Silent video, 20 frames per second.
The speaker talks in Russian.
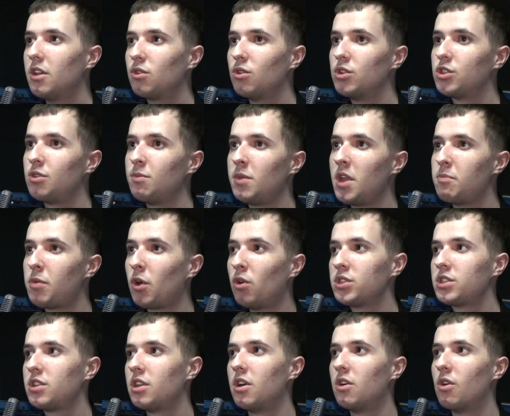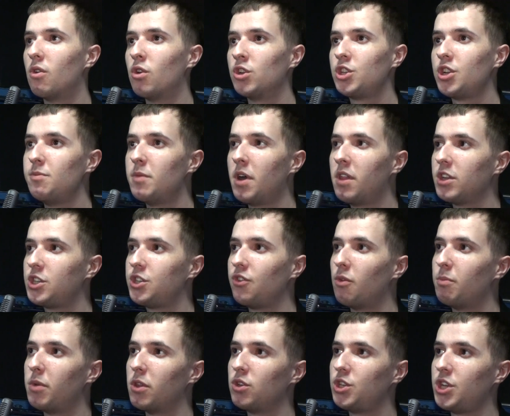То есть у меня просто очень мало
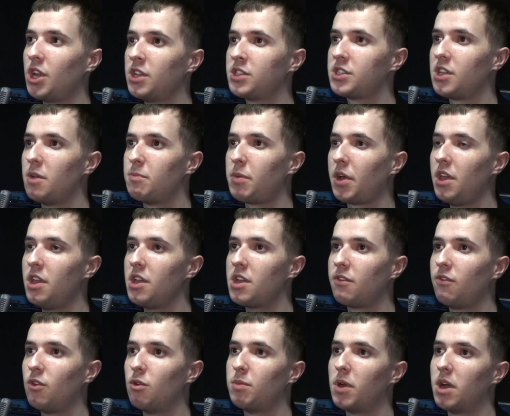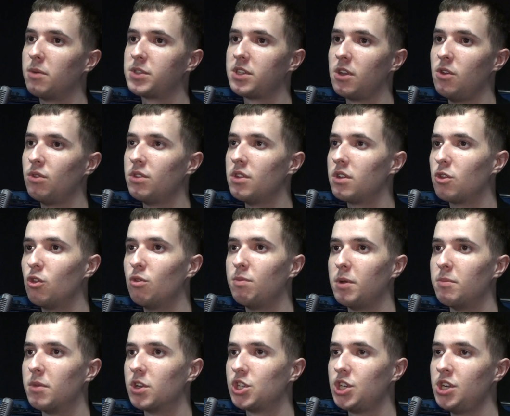чего получается, я проигрываю по абсолютно
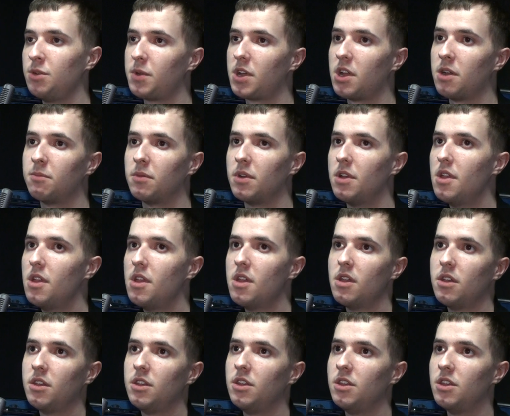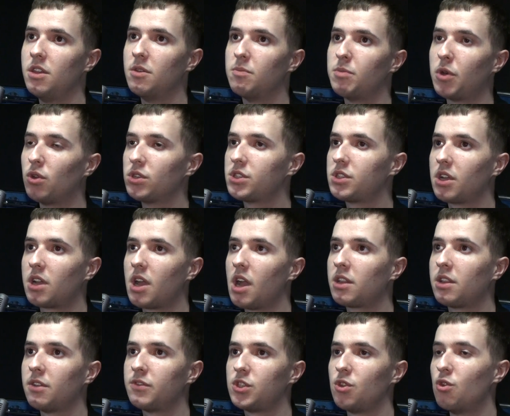глупым ошибкам, и просто
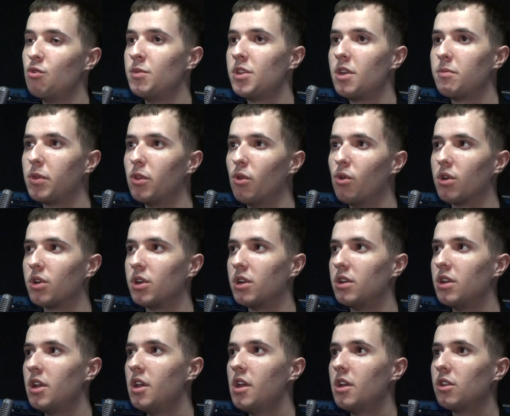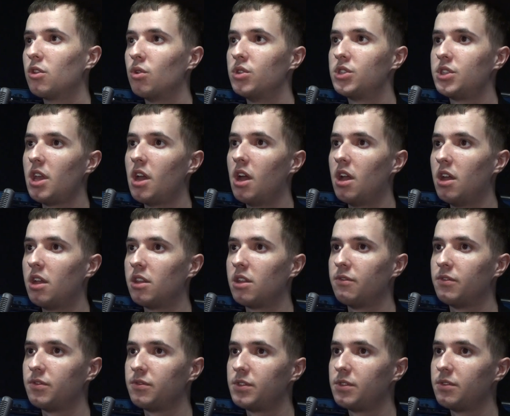как-то все у меня плохо. То есть я
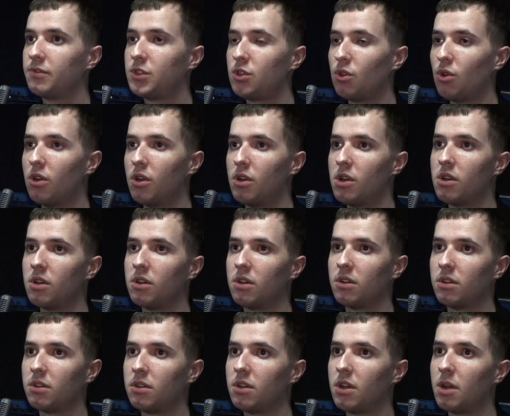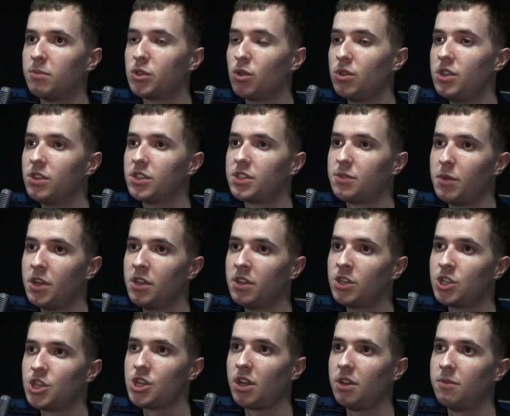это все э, обсудил с
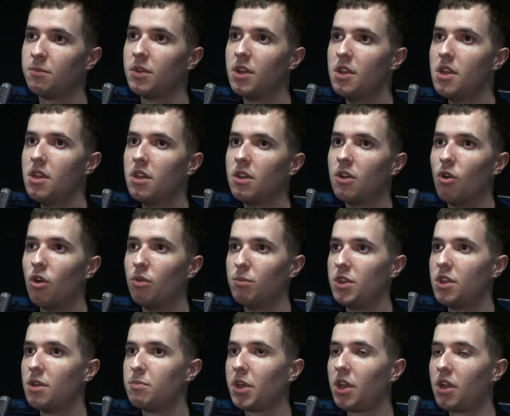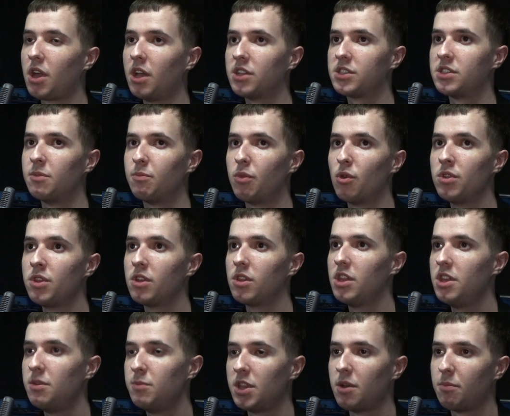менеджером, он меня прекрасно
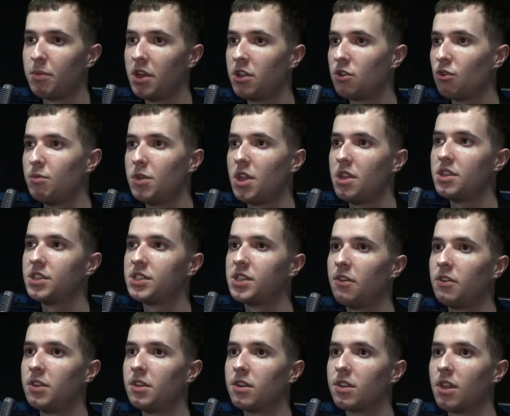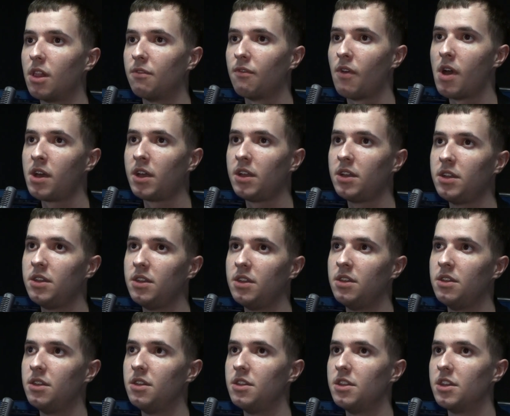понял, и именно поэтому меня не ставят на кланвары
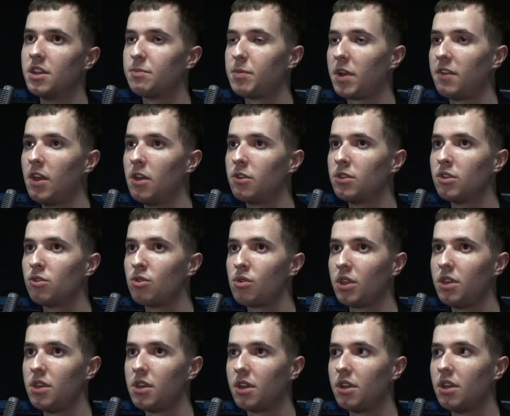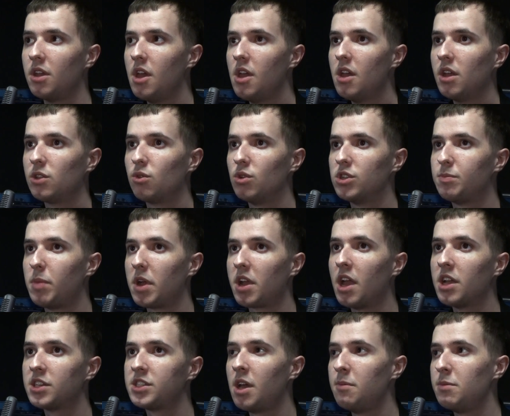и не отправляют на турниры. То есть
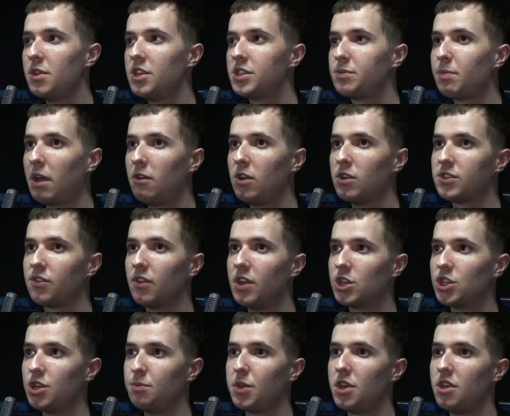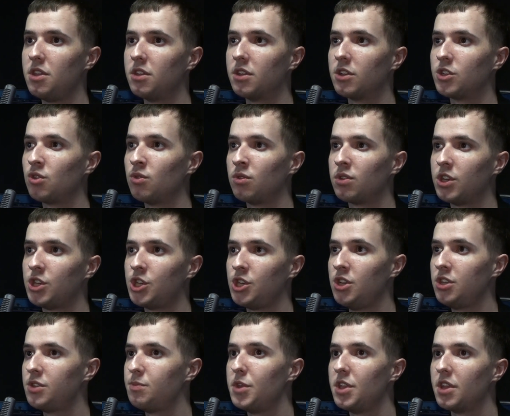пока я сам не исправлю свои ошибки и не начну
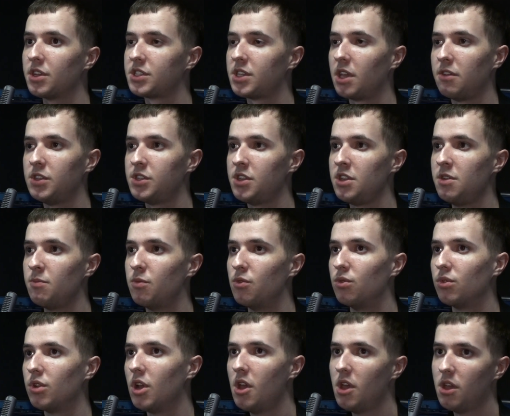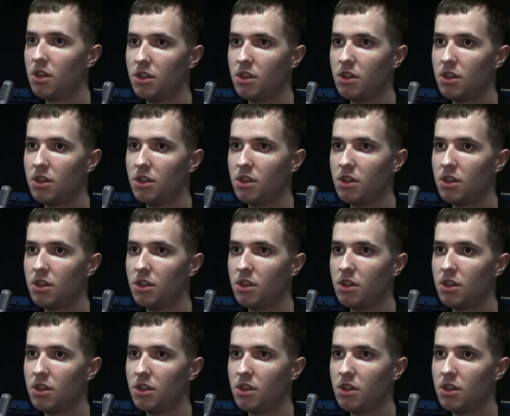тащить, меня ставить и не будут.